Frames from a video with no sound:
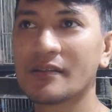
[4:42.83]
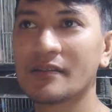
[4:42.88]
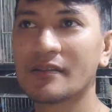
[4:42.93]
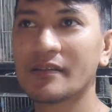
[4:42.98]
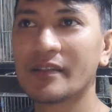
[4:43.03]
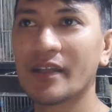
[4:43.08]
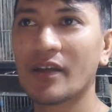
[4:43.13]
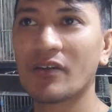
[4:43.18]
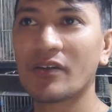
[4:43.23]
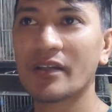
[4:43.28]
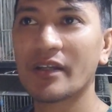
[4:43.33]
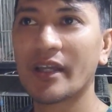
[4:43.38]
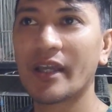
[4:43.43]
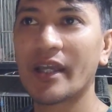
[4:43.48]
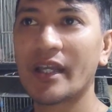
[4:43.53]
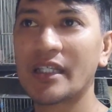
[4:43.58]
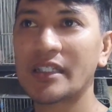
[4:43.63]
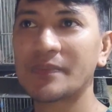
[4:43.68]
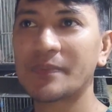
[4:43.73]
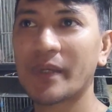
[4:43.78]
hindi ako
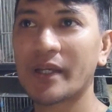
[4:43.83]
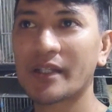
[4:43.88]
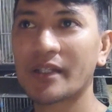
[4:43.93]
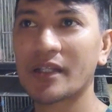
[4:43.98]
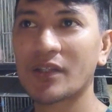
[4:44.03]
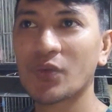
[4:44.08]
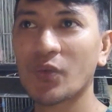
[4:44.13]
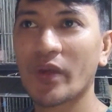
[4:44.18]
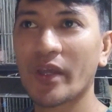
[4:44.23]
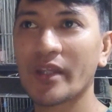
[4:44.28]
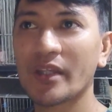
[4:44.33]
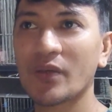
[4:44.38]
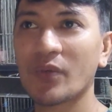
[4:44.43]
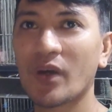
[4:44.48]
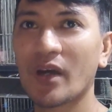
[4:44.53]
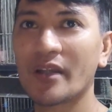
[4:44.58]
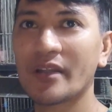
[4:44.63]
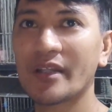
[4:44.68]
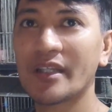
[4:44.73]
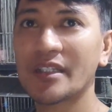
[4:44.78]
nag-expect ng
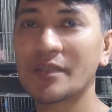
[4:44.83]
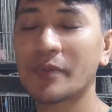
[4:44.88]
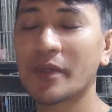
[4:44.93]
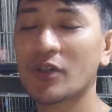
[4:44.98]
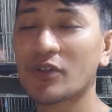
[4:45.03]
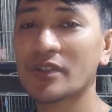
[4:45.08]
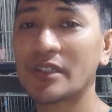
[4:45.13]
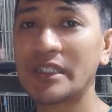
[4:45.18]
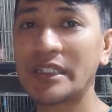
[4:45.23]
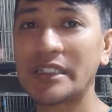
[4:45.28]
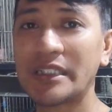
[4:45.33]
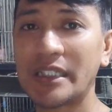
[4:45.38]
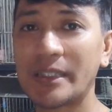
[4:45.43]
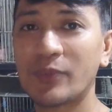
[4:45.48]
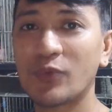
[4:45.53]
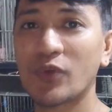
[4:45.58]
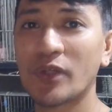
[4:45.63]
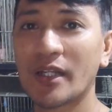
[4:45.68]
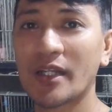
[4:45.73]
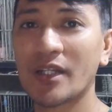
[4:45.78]
21 days pero
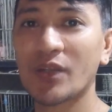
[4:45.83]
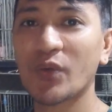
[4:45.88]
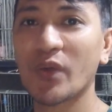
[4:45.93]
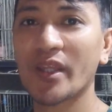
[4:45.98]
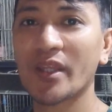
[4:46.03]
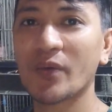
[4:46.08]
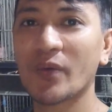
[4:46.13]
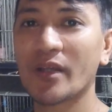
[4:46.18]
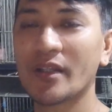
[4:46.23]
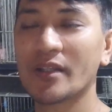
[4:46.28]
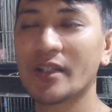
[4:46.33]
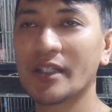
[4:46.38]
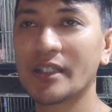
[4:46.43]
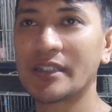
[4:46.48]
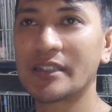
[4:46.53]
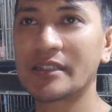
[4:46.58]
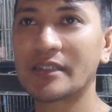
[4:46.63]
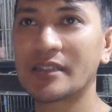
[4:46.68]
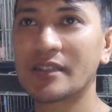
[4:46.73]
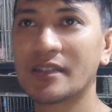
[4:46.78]
sinisilip ko na ng 21
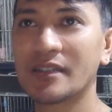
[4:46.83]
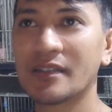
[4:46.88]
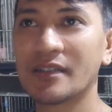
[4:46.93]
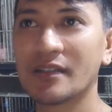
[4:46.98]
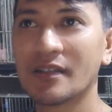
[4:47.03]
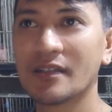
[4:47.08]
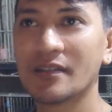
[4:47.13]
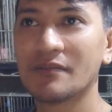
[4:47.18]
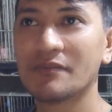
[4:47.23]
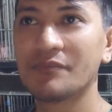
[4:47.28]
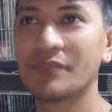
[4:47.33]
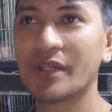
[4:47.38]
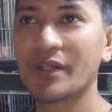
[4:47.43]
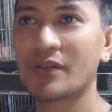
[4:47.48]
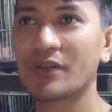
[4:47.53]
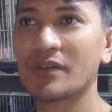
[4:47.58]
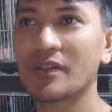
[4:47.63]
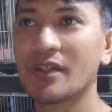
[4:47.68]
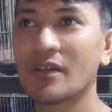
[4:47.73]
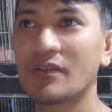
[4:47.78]
days
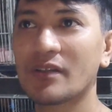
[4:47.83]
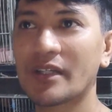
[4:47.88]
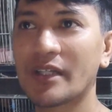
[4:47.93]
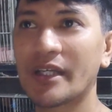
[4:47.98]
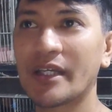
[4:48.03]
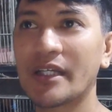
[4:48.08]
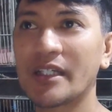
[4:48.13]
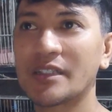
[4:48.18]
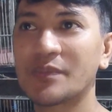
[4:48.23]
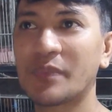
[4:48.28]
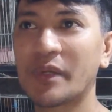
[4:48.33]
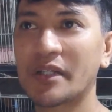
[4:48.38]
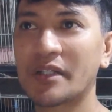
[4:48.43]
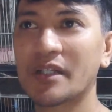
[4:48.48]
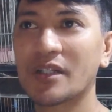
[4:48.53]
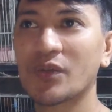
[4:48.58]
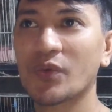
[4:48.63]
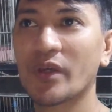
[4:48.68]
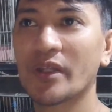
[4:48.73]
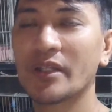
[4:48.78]
pero di ako nag-expect
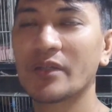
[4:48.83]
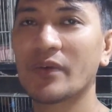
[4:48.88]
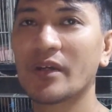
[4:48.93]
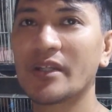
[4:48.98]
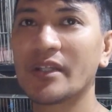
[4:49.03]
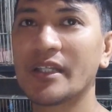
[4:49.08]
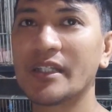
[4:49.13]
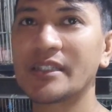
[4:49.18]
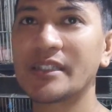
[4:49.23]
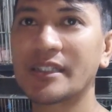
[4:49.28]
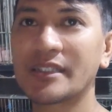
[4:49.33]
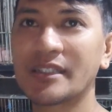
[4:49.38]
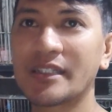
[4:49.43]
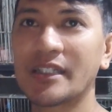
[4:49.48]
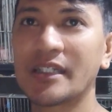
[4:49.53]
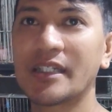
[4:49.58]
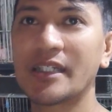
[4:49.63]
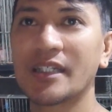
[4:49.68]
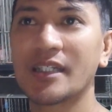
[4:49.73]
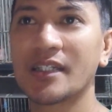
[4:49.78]
ng 21 days
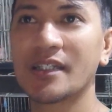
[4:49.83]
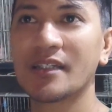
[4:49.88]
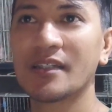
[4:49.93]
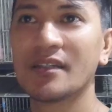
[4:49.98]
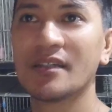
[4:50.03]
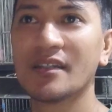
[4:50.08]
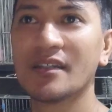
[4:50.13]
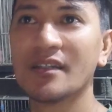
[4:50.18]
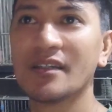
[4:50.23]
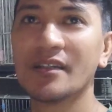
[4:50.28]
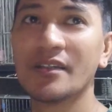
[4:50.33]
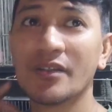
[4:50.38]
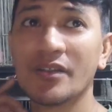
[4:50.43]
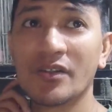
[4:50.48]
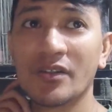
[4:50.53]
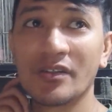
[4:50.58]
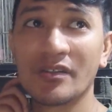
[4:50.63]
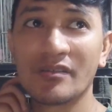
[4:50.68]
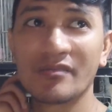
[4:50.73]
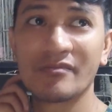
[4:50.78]
kasi
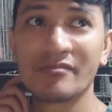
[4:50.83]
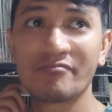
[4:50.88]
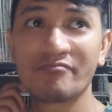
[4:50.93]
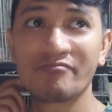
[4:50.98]
yun